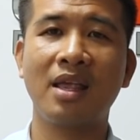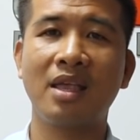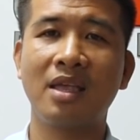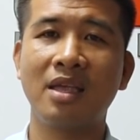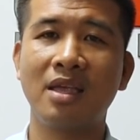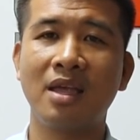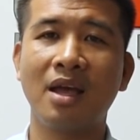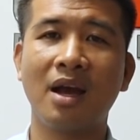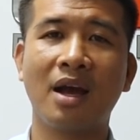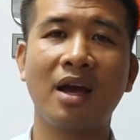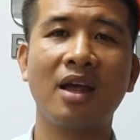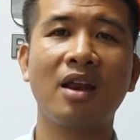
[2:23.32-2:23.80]

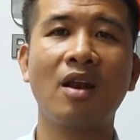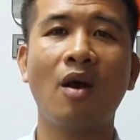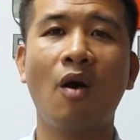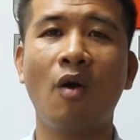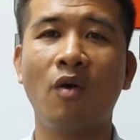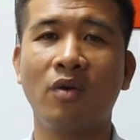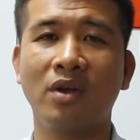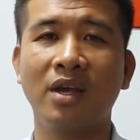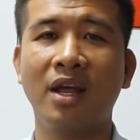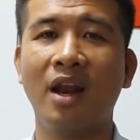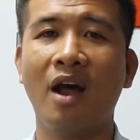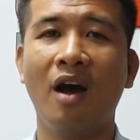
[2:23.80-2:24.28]
những cái
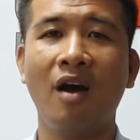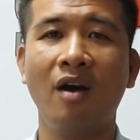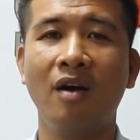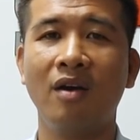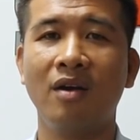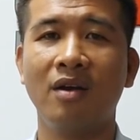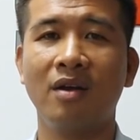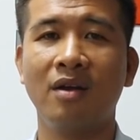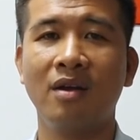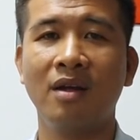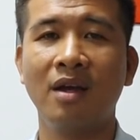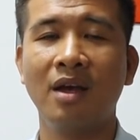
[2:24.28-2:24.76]
đồ gì đó,
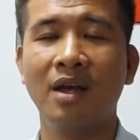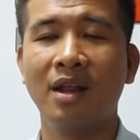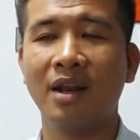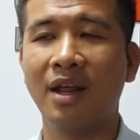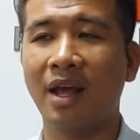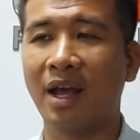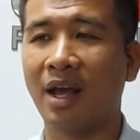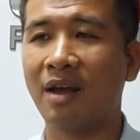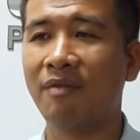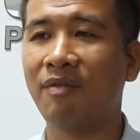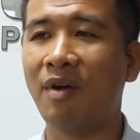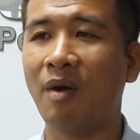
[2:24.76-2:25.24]

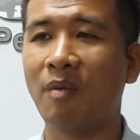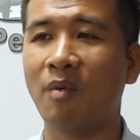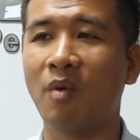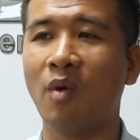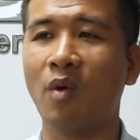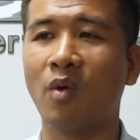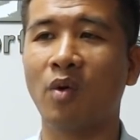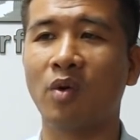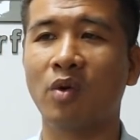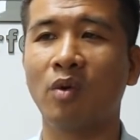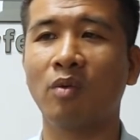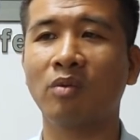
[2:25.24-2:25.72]
thì cái phòng
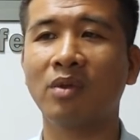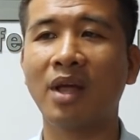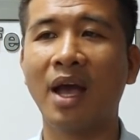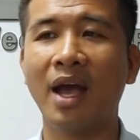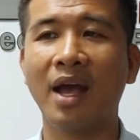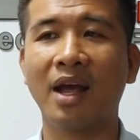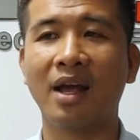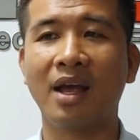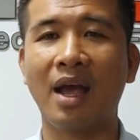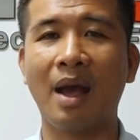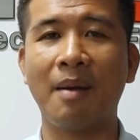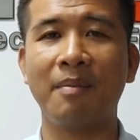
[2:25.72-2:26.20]
ngủ của chúng
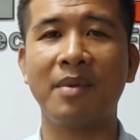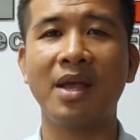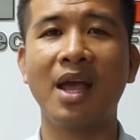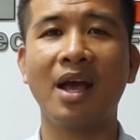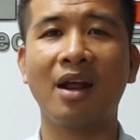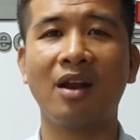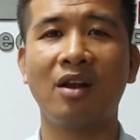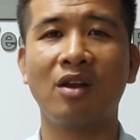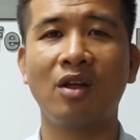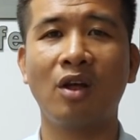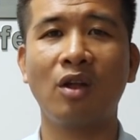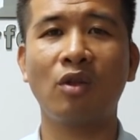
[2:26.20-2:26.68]
ta cảm
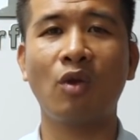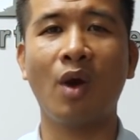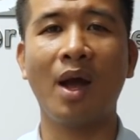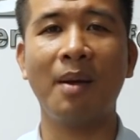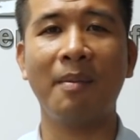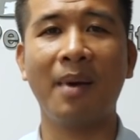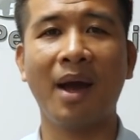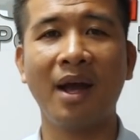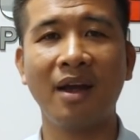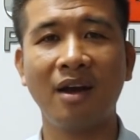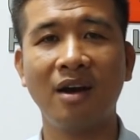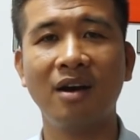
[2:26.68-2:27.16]
giác nó
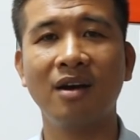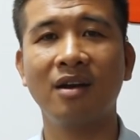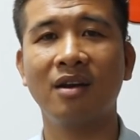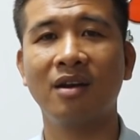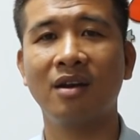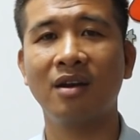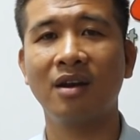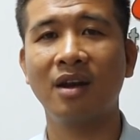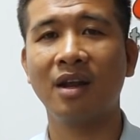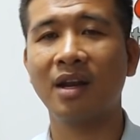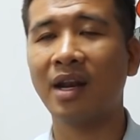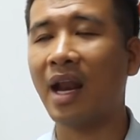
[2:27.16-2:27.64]
thoải mái hơn.
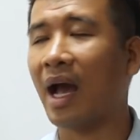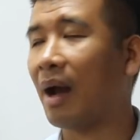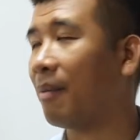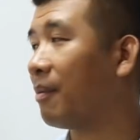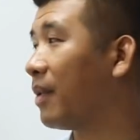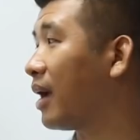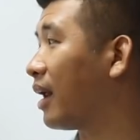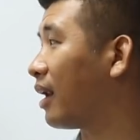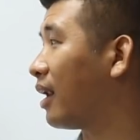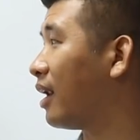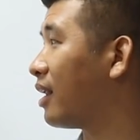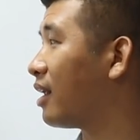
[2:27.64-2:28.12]
Đặc
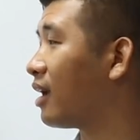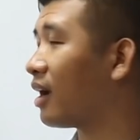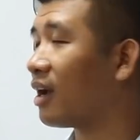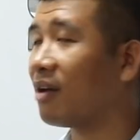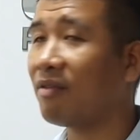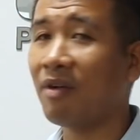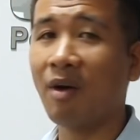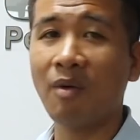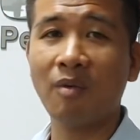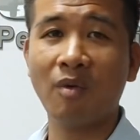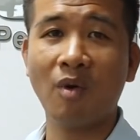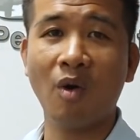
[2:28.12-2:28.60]
biệt là những cái
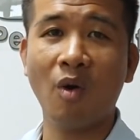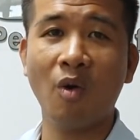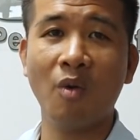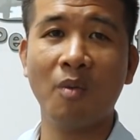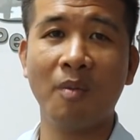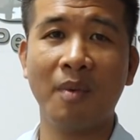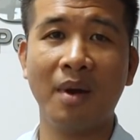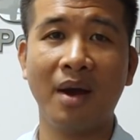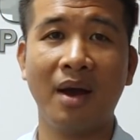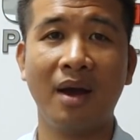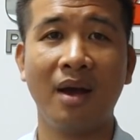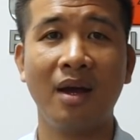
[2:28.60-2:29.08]
phòng ngủ
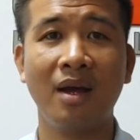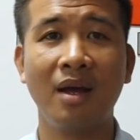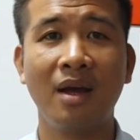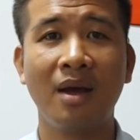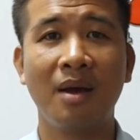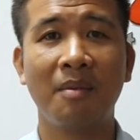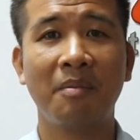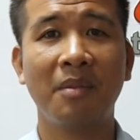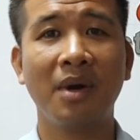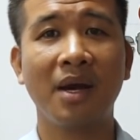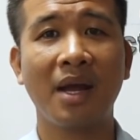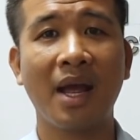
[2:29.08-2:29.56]
mà
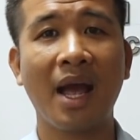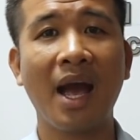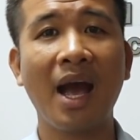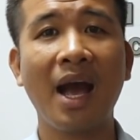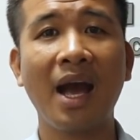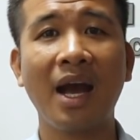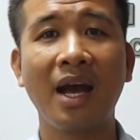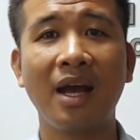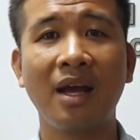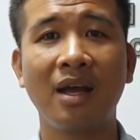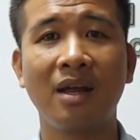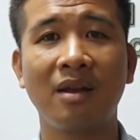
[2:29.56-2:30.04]

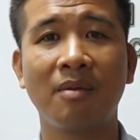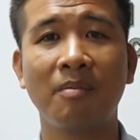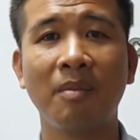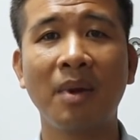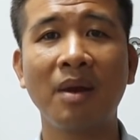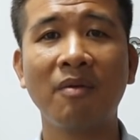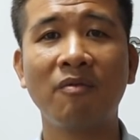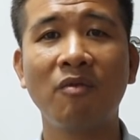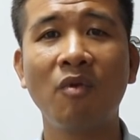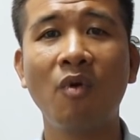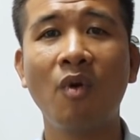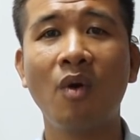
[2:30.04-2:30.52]
12
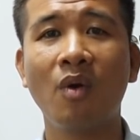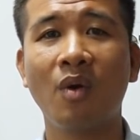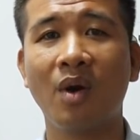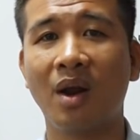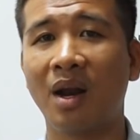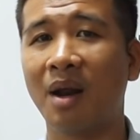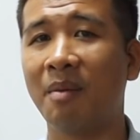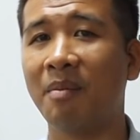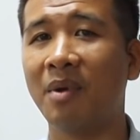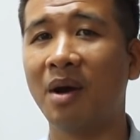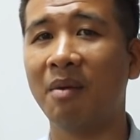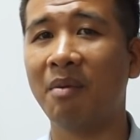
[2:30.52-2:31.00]
m²
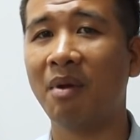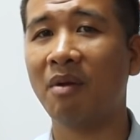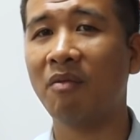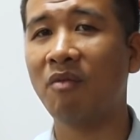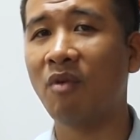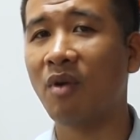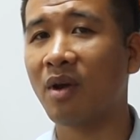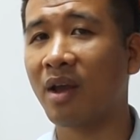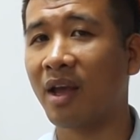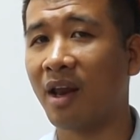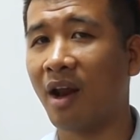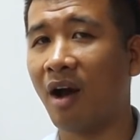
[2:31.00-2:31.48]
hoặc là 10
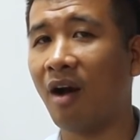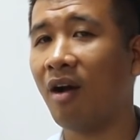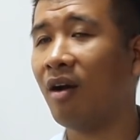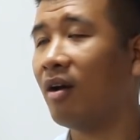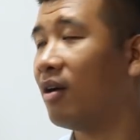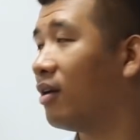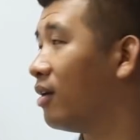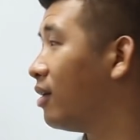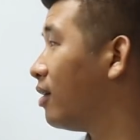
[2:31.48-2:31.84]
m² gì đó,